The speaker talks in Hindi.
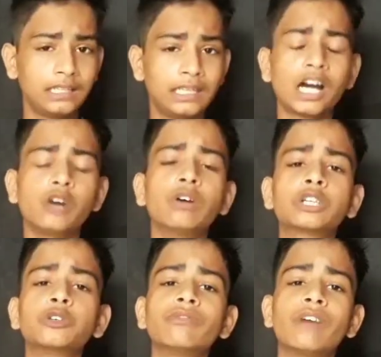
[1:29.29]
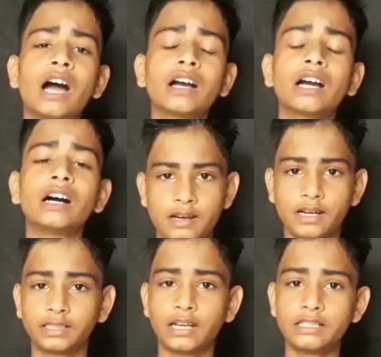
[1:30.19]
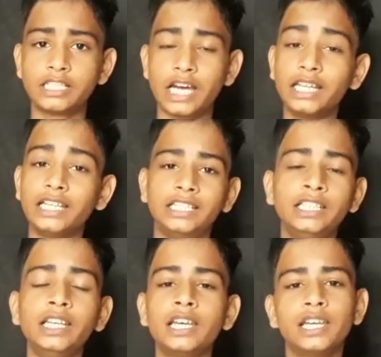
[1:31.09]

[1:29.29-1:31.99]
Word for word: लगा हुआ क्योंकि वहाँ का ख़तरा ज़्यादा ही